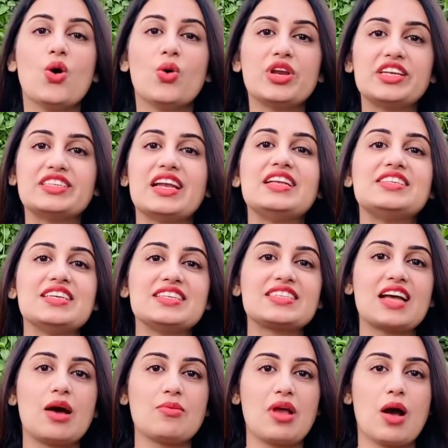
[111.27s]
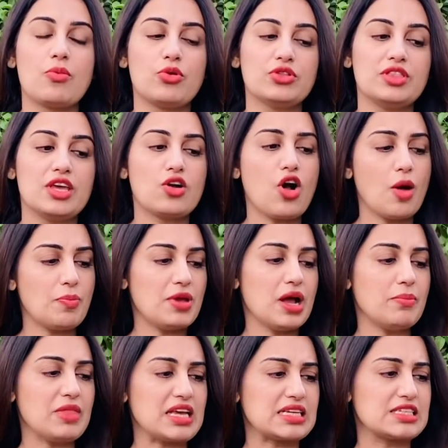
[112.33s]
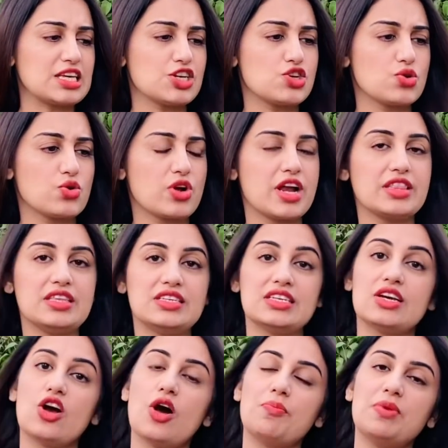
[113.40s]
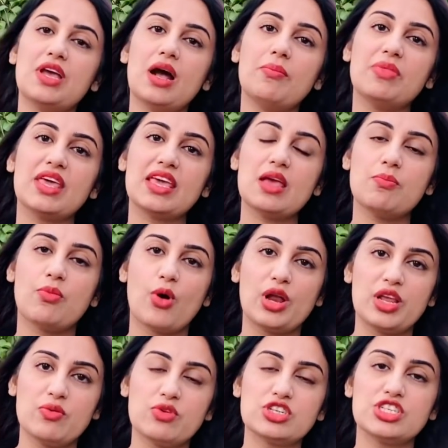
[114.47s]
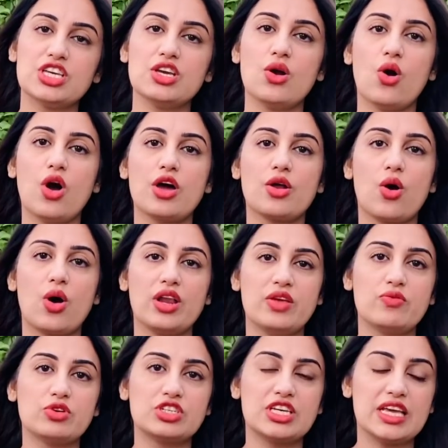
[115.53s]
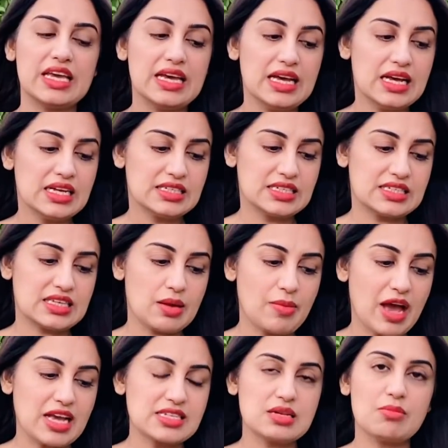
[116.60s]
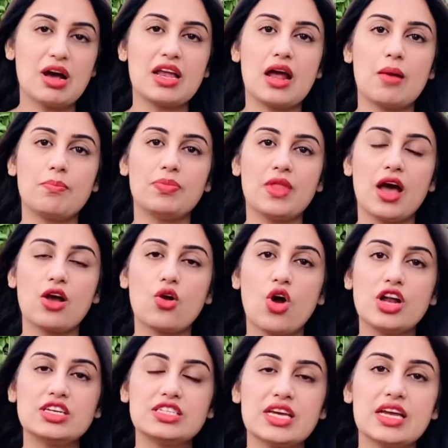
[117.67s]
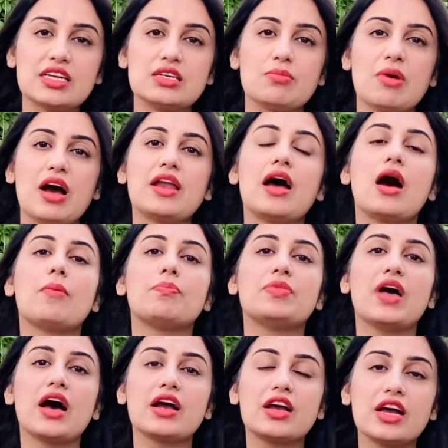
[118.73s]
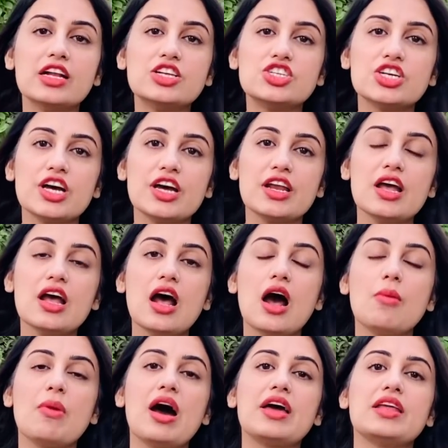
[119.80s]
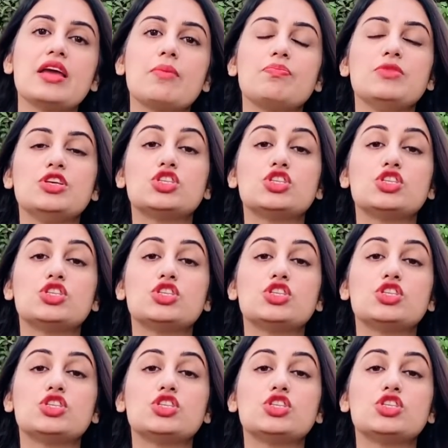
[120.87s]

ओरिजिनल चीज़ कामयाब होती है कॉपी हमने किसकी शुरू कर दी जी कॉपी हमने की बॉलीवुड की और हॉलीवुड की जिसके बायस हमारा अपना कंटेंट हमारा अपना कल्चर हमारी अपनी